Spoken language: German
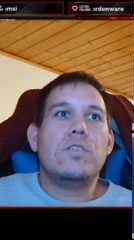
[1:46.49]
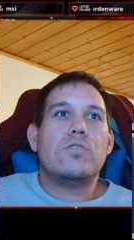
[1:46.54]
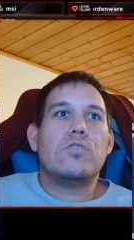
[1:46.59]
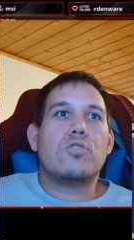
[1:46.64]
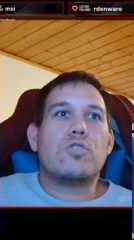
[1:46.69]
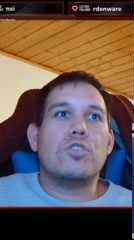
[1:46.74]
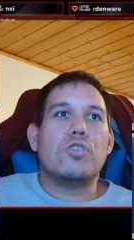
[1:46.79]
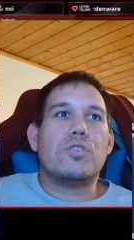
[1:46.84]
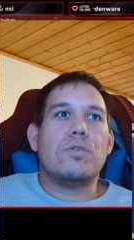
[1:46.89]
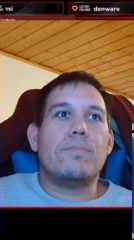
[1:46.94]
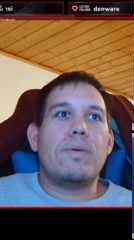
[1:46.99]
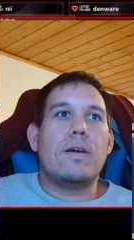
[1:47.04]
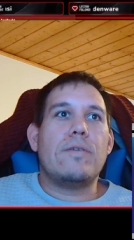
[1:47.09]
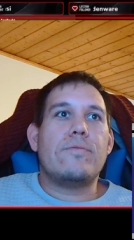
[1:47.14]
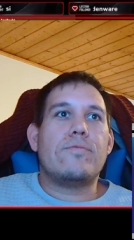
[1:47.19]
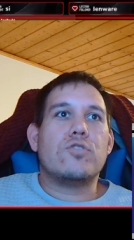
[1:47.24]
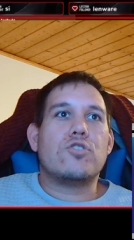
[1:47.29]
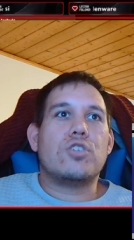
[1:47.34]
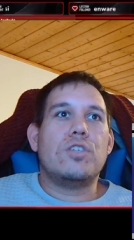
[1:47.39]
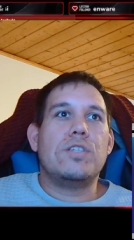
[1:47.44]
Dann könnt ihr bei
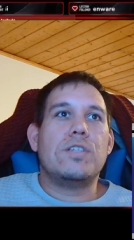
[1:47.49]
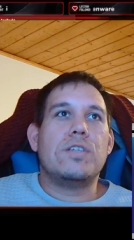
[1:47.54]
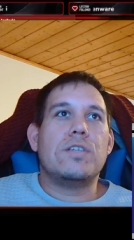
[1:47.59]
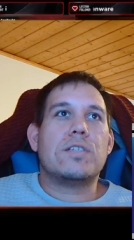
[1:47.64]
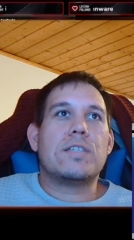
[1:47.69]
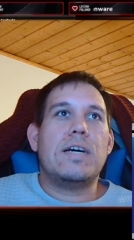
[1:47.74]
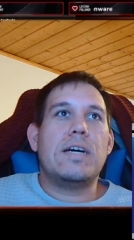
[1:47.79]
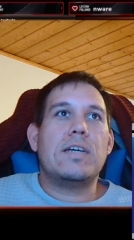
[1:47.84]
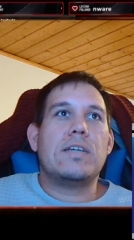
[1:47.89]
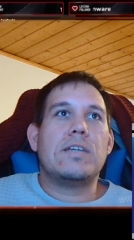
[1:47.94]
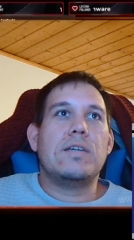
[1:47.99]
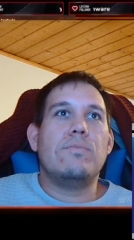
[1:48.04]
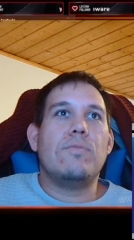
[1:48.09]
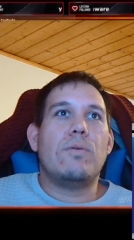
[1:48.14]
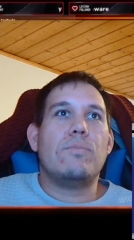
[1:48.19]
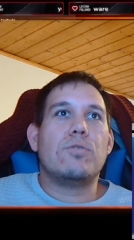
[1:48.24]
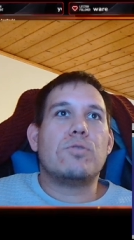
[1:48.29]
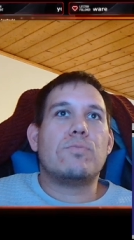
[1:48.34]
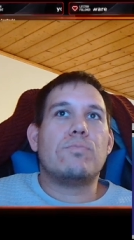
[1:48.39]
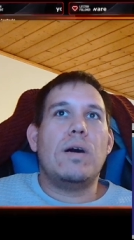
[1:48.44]
verschiedenen Sachen immer
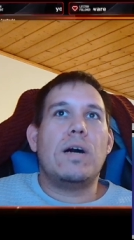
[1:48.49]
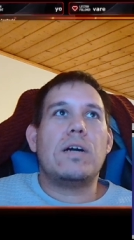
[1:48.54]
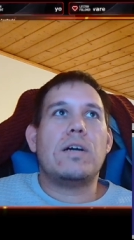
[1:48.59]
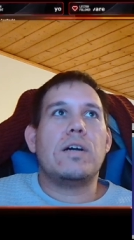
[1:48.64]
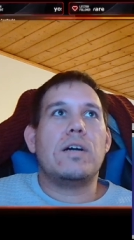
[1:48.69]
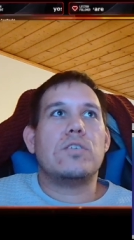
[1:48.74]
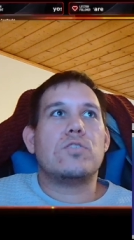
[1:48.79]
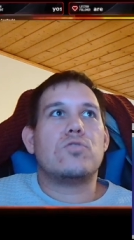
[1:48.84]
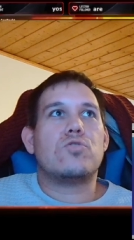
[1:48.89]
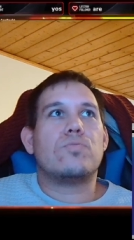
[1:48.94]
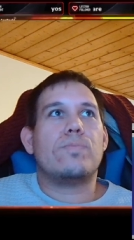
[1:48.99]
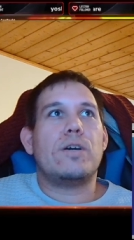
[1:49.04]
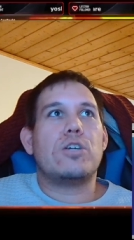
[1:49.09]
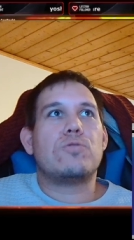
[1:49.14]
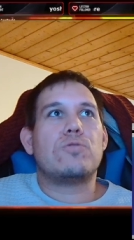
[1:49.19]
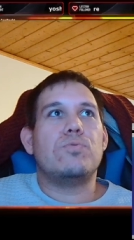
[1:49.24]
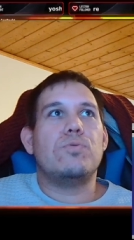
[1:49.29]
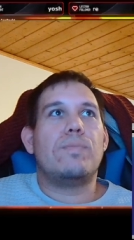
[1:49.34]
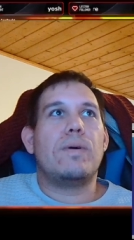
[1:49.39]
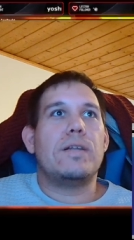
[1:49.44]
mitmachen, also zum
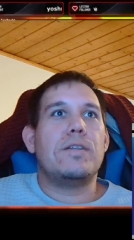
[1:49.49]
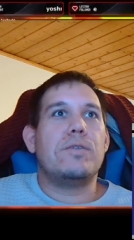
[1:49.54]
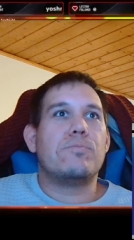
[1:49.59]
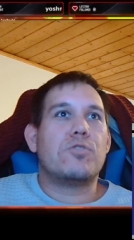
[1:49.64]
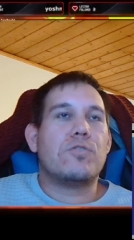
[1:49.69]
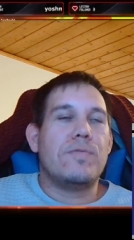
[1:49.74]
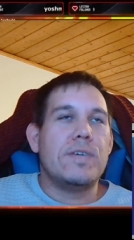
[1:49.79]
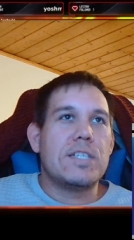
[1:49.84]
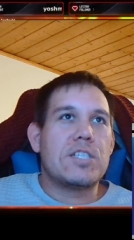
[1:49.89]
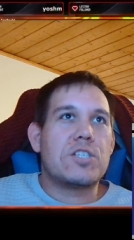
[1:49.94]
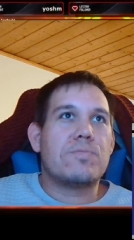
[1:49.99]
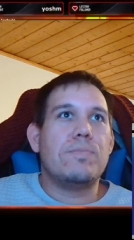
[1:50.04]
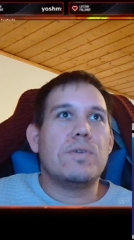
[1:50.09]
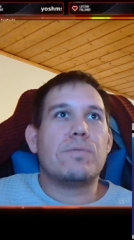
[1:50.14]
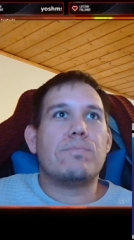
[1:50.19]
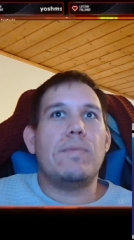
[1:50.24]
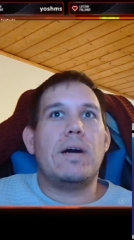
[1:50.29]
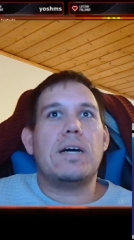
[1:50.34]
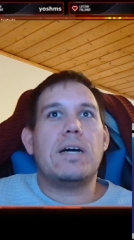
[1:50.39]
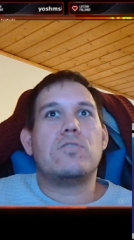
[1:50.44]
Beispiel bei einem Quiz
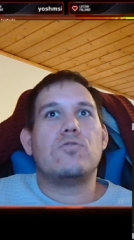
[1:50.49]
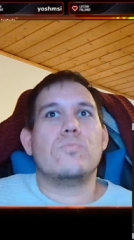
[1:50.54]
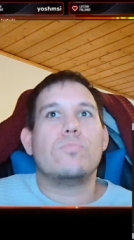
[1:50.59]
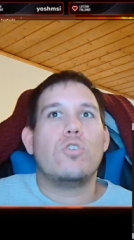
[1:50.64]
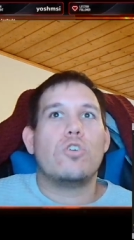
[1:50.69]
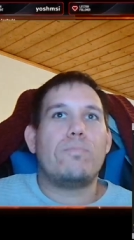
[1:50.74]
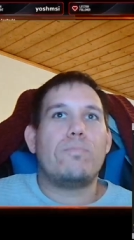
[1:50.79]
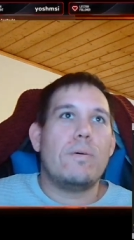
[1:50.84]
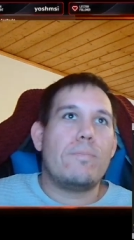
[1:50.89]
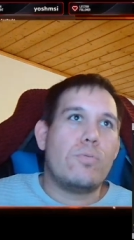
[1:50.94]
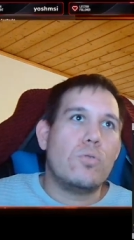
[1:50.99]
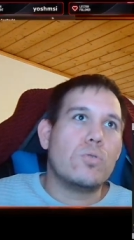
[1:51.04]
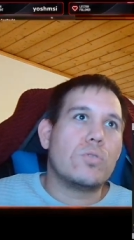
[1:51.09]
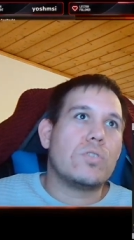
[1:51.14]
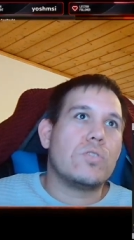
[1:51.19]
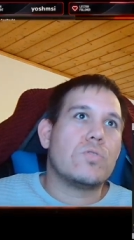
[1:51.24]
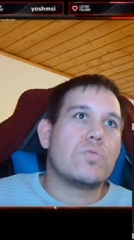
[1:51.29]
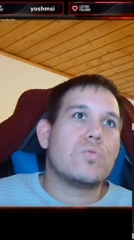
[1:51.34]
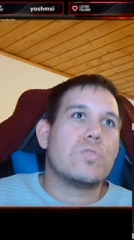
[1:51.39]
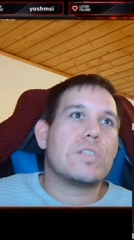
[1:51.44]
mitmachen, um nochmal
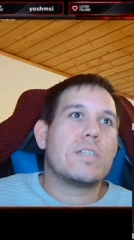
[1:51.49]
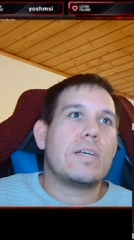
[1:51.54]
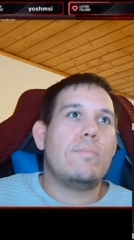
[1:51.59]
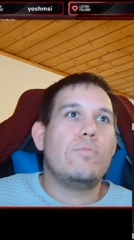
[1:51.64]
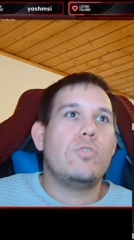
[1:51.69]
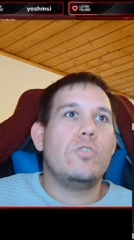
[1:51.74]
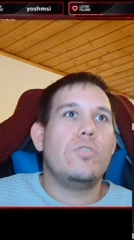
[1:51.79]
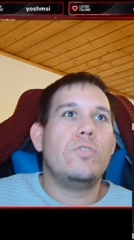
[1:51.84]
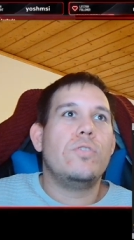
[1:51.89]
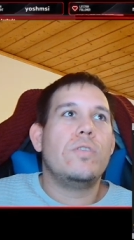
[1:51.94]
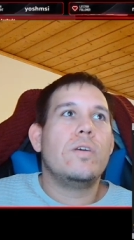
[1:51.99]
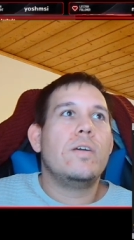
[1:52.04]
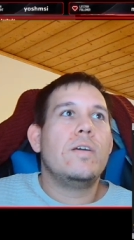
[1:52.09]
Punkte zu sammeln.